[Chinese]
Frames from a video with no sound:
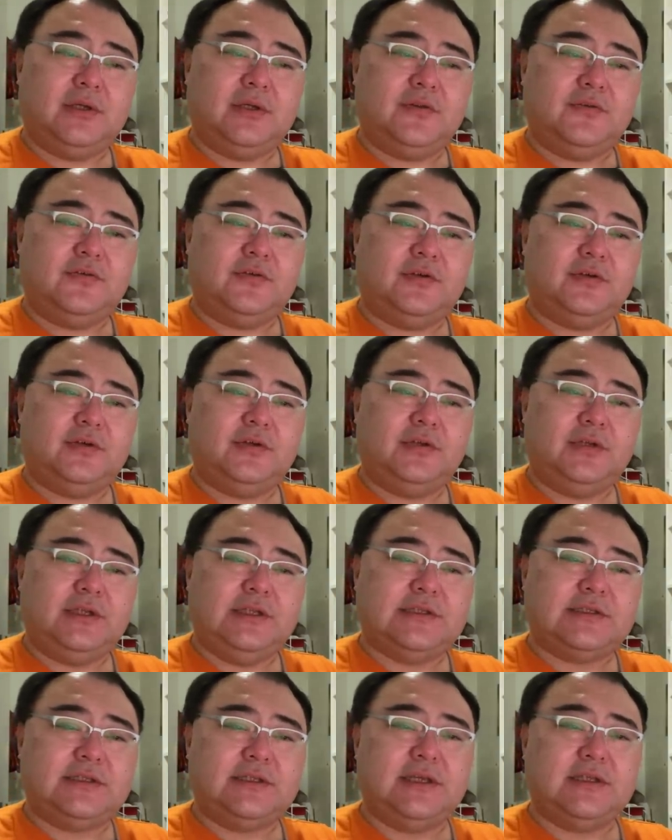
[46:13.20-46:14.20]
就是
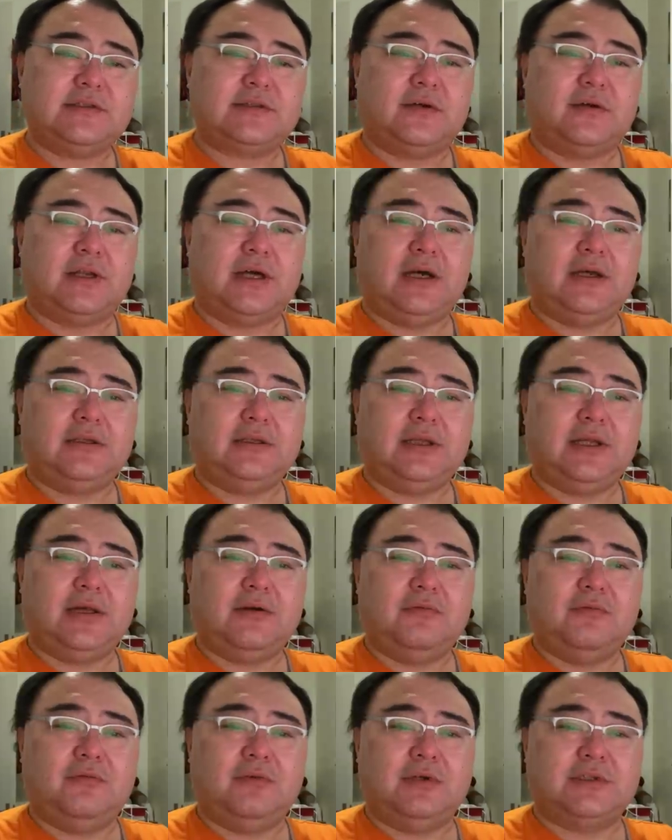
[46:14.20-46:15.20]
你今天走了，那
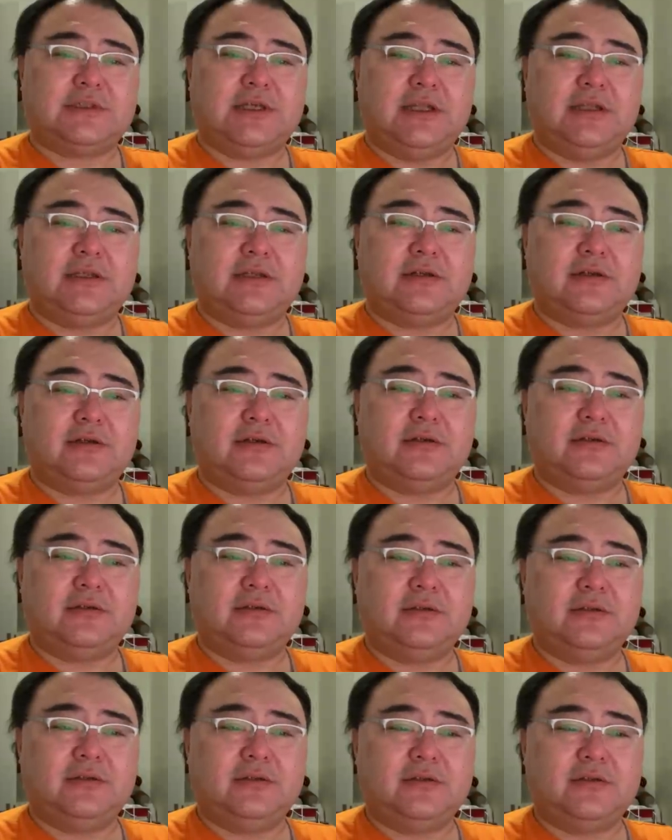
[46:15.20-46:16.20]
我在你这儿
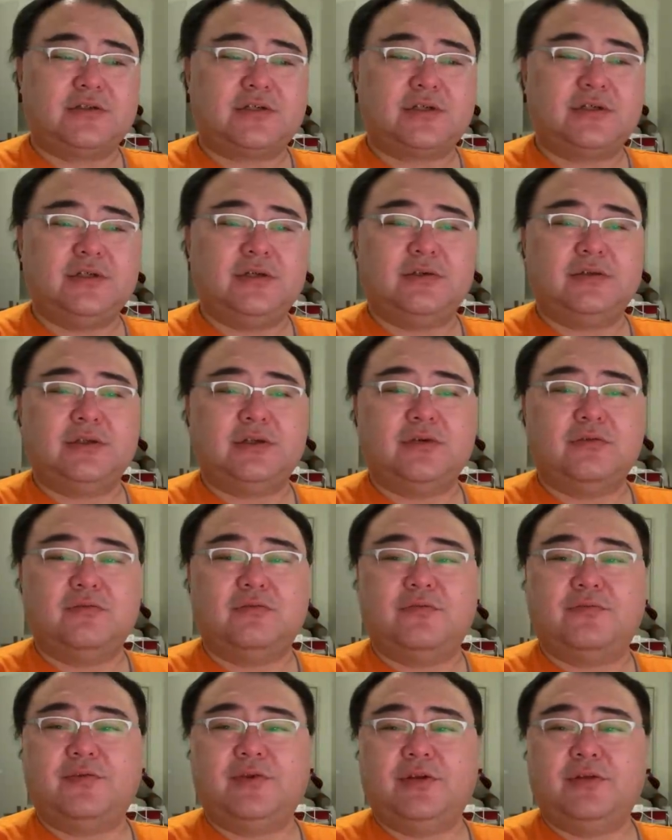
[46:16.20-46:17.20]
持有的这个
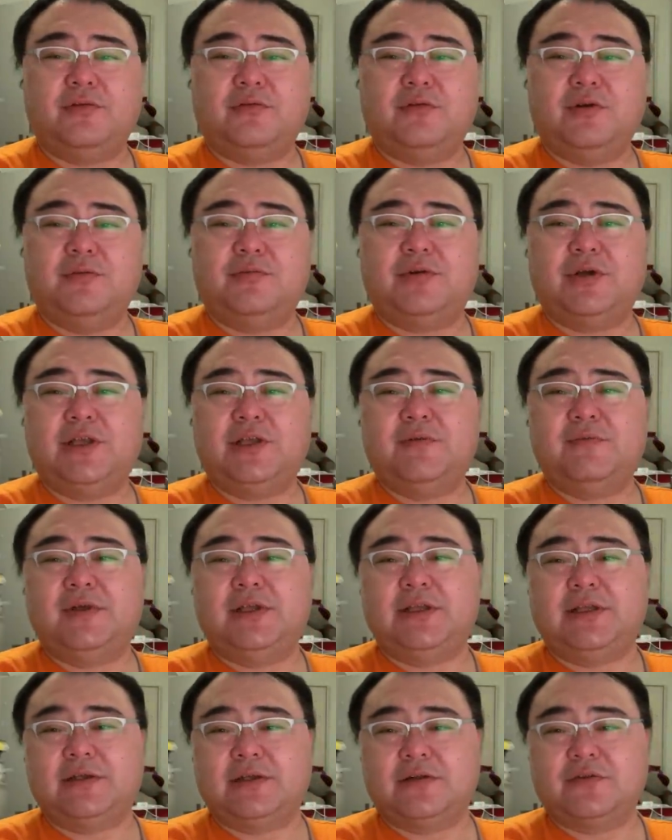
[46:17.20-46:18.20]
股份会不会因
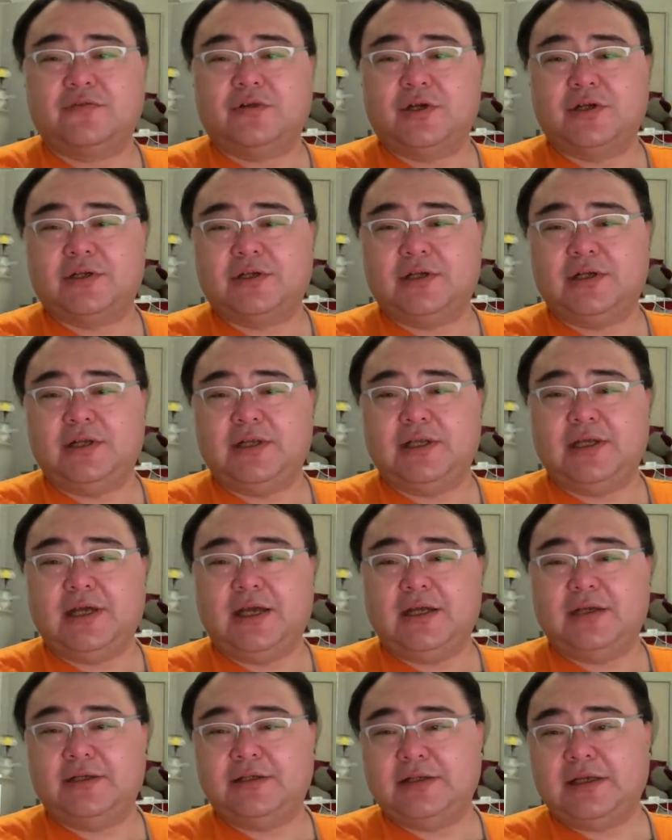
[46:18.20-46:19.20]
为你这个创始人离
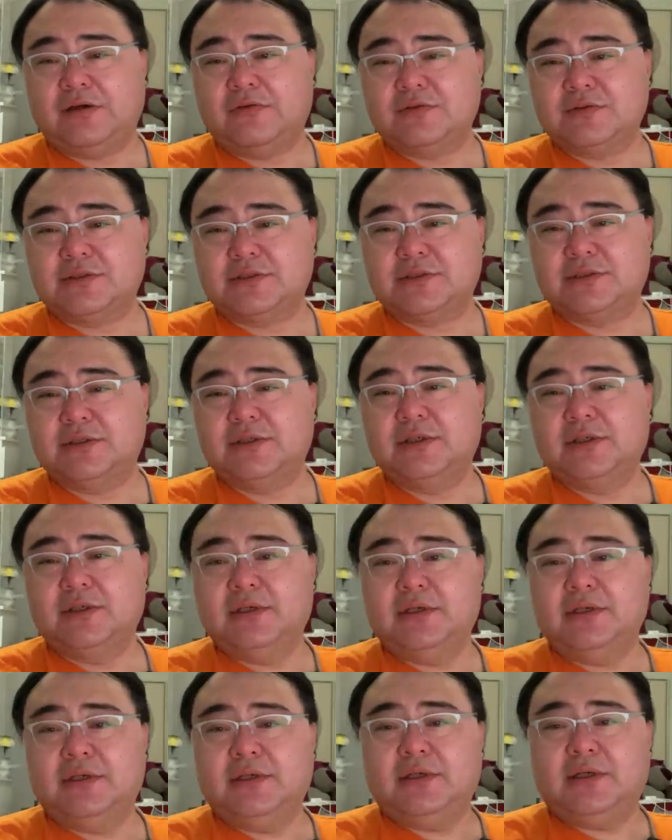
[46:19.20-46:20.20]
开这家公司
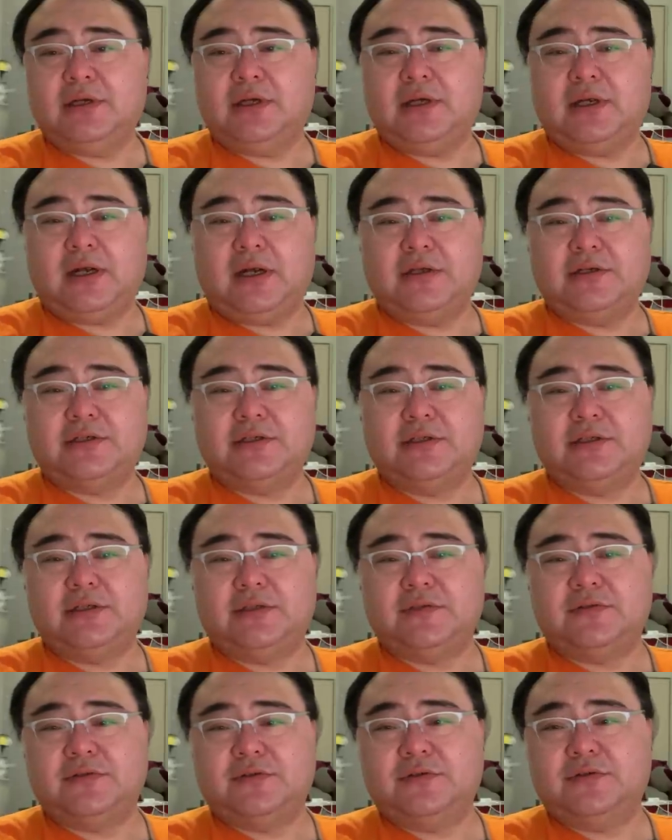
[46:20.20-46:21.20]
而彻
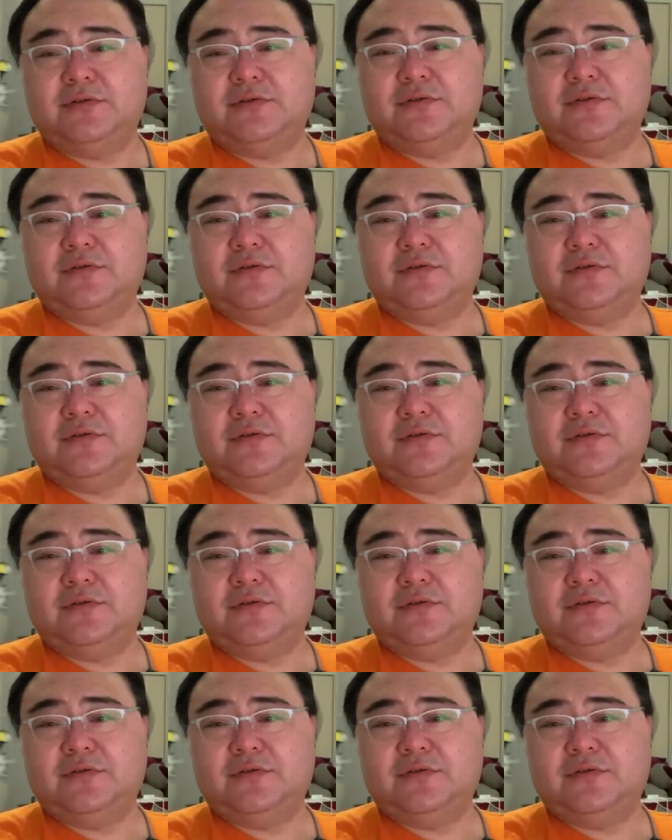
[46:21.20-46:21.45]
底就